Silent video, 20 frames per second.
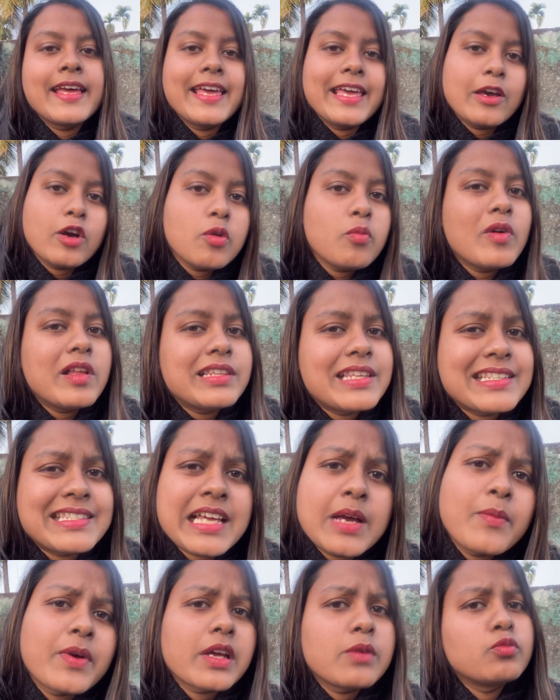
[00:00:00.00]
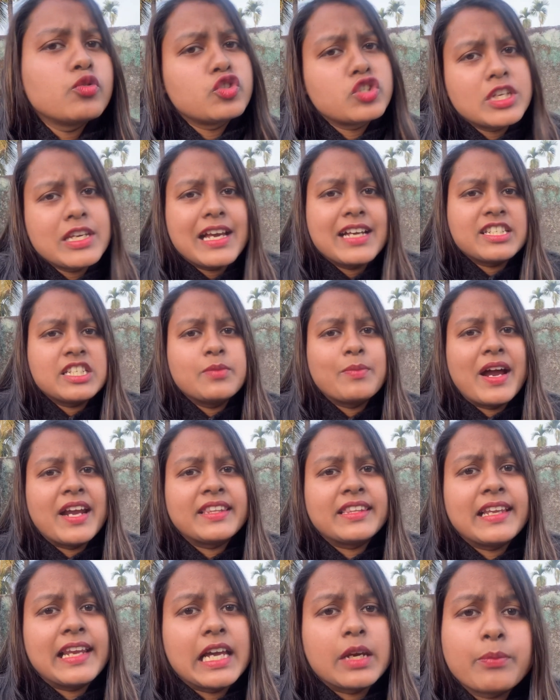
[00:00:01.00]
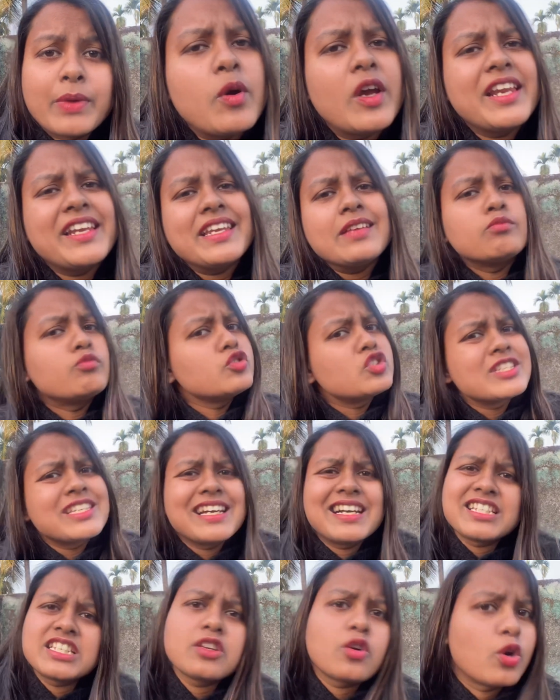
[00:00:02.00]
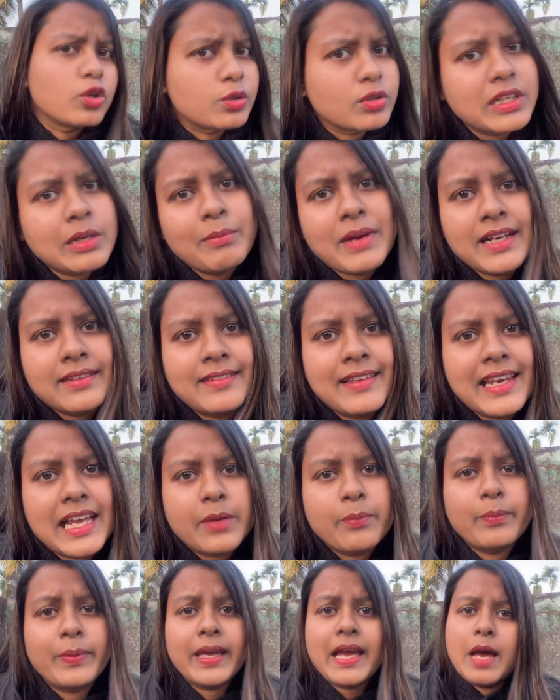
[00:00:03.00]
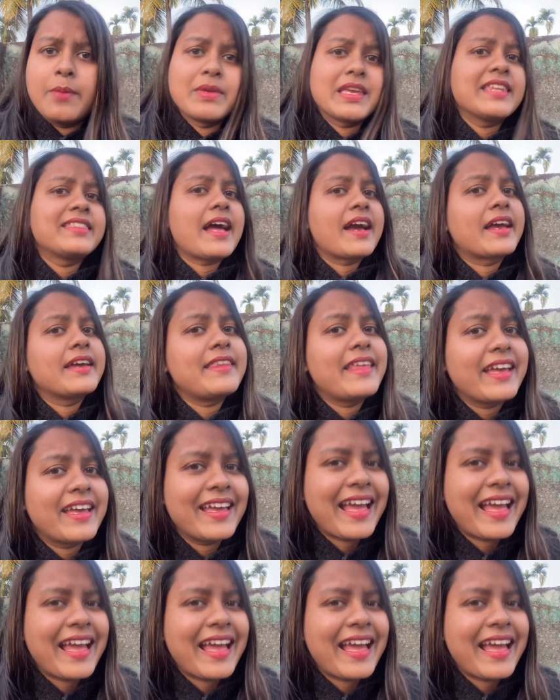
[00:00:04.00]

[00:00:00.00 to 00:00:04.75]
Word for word: এও বলতেছে আমাকে মুচকি হাসি মারতে লাগবে বলেন এই মুচকি হাসি কতটা মারতে লাগবে আমি কি তাকে দেখে